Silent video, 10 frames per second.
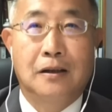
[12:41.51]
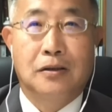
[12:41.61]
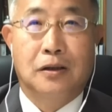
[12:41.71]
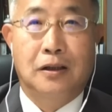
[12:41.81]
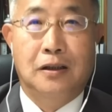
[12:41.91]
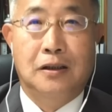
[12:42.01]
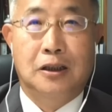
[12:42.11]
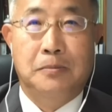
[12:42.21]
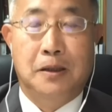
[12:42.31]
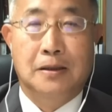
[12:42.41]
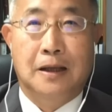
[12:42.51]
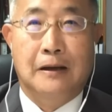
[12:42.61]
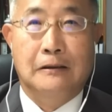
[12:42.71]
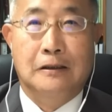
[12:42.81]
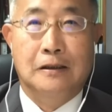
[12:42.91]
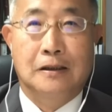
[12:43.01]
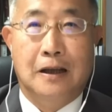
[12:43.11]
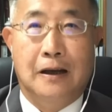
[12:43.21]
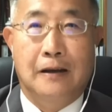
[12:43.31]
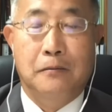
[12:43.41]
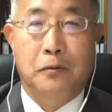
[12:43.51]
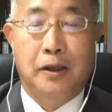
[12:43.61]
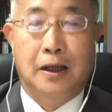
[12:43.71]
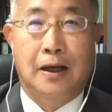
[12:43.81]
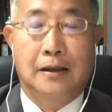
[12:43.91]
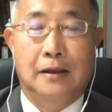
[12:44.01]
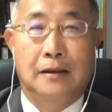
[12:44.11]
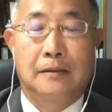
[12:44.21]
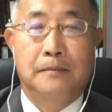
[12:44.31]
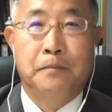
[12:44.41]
所以基本上是在为他的，